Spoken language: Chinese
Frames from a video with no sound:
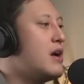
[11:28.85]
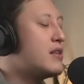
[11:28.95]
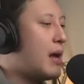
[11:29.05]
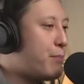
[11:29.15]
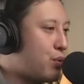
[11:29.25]

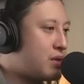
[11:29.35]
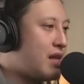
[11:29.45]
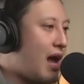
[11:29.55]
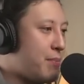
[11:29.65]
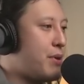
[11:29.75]
但不
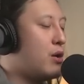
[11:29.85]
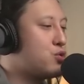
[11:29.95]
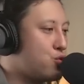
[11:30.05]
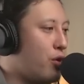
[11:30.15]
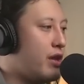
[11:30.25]
代表
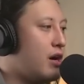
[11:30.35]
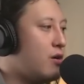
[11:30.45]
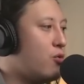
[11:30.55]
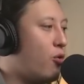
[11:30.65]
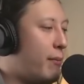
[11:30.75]
说呢，
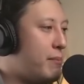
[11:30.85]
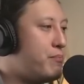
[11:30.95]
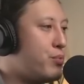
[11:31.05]
我们